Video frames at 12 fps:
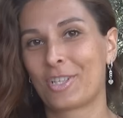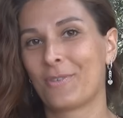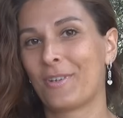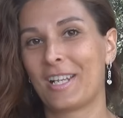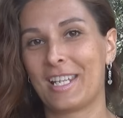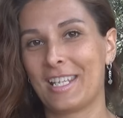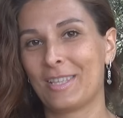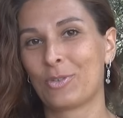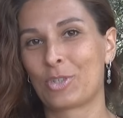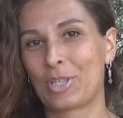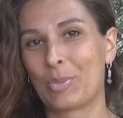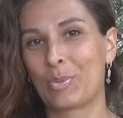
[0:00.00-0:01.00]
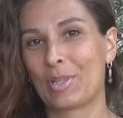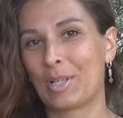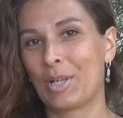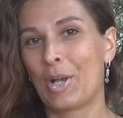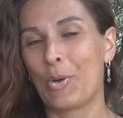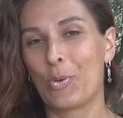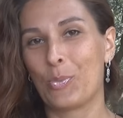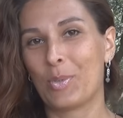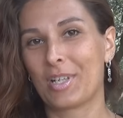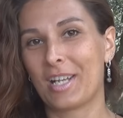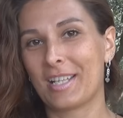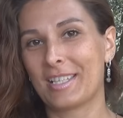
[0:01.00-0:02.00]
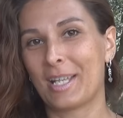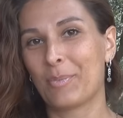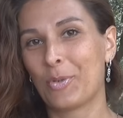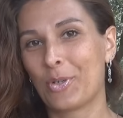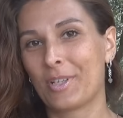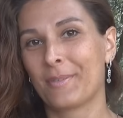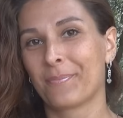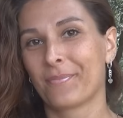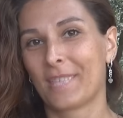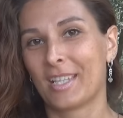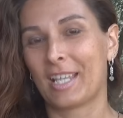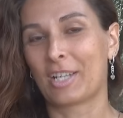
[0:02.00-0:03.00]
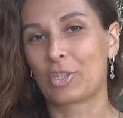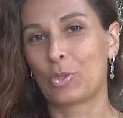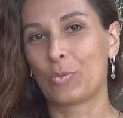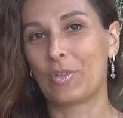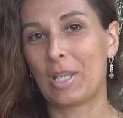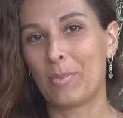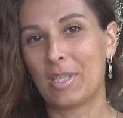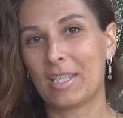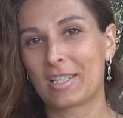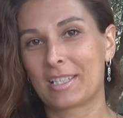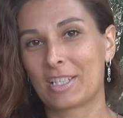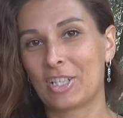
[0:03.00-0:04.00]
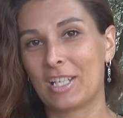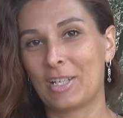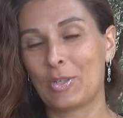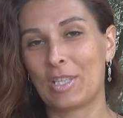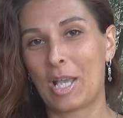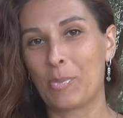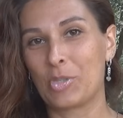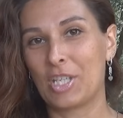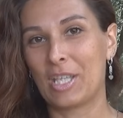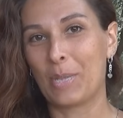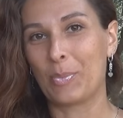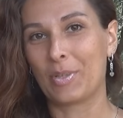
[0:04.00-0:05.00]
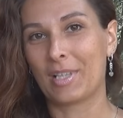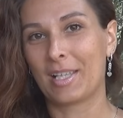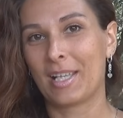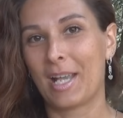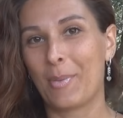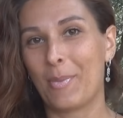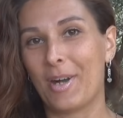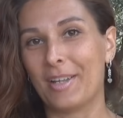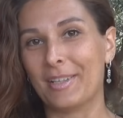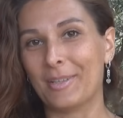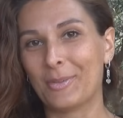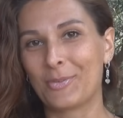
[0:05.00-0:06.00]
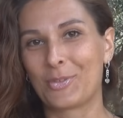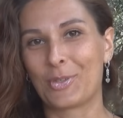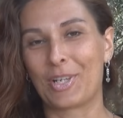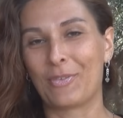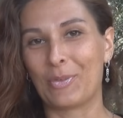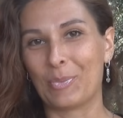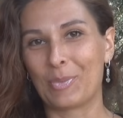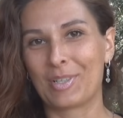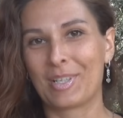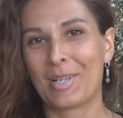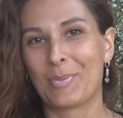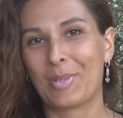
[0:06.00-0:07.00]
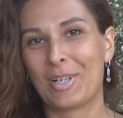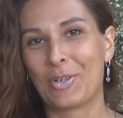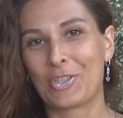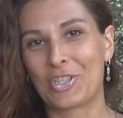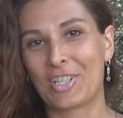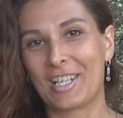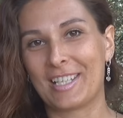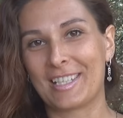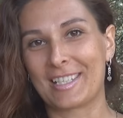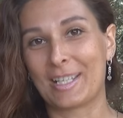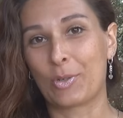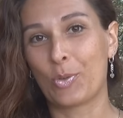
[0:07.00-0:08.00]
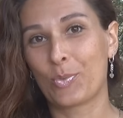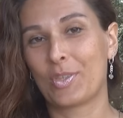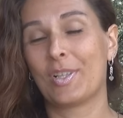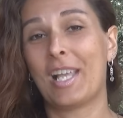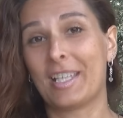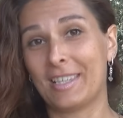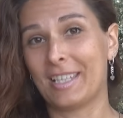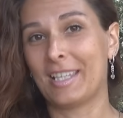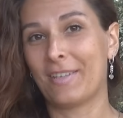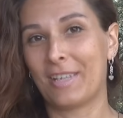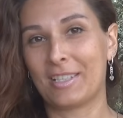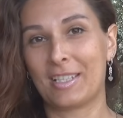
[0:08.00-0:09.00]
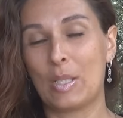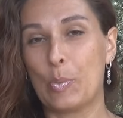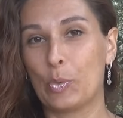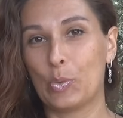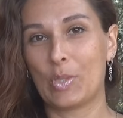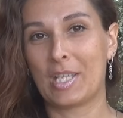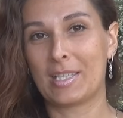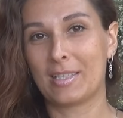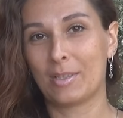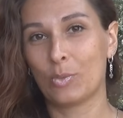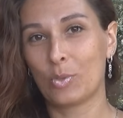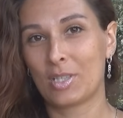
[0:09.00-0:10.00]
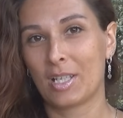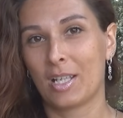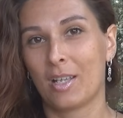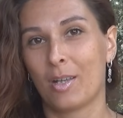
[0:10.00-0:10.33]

уже Фалии нужно было убегать домой, так что времени, к сожалению, на общение было мало. Но все равно мы были очень рады знакомству. Ладно, давайте, не буду я тянуть.